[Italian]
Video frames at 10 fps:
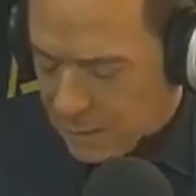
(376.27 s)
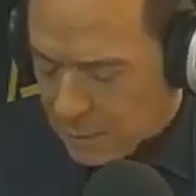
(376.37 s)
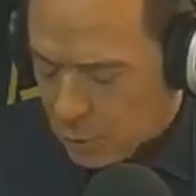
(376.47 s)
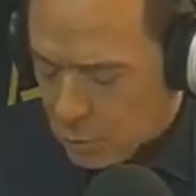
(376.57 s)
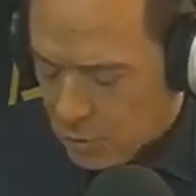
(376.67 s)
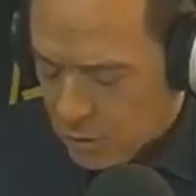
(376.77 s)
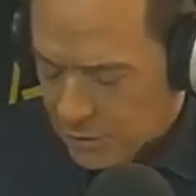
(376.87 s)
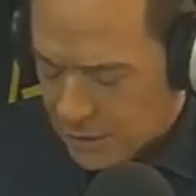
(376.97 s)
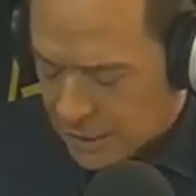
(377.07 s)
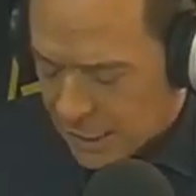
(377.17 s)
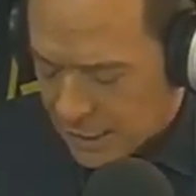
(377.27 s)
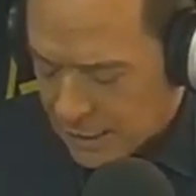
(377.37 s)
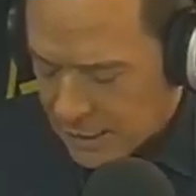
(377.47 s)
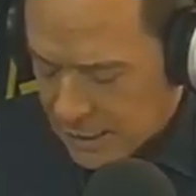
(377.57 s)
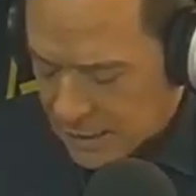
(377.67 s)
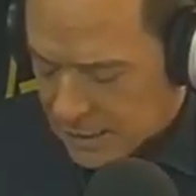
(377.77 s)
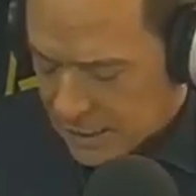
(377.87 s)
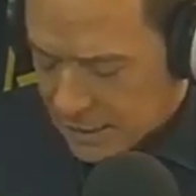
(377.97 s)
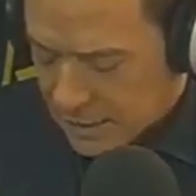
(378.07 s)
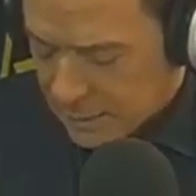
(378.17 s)
la produttività
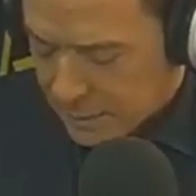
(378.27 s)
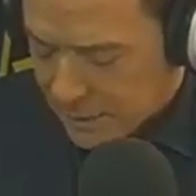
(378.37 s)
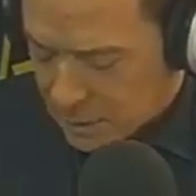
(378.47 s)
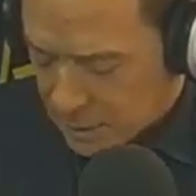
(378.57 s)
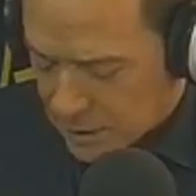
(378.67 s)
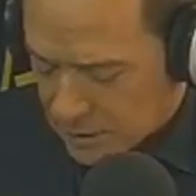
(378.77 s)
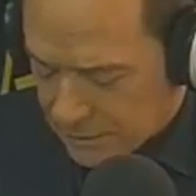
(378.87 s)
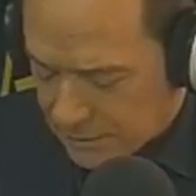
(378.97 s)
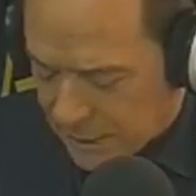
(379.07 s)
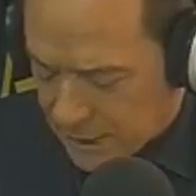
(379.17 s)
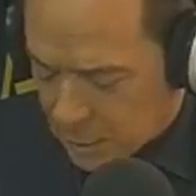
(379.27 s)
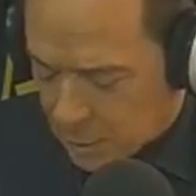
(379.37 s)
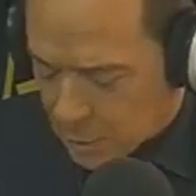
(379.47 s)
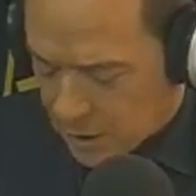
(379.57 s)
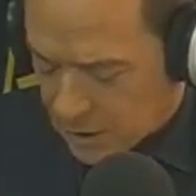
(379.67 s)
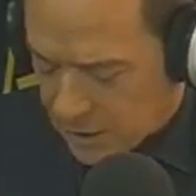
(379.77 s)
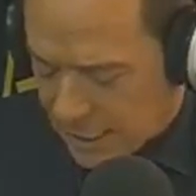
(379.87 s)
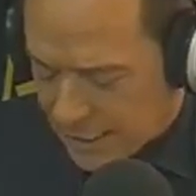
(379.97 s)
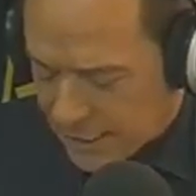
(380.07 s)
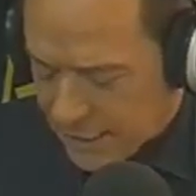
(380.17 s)
se, ripeto, la si fa dopo 30
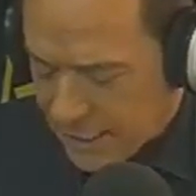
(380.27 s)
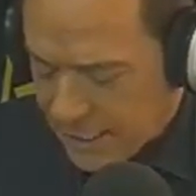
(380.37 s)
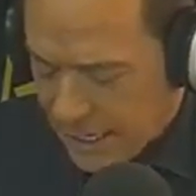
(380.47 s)
anni,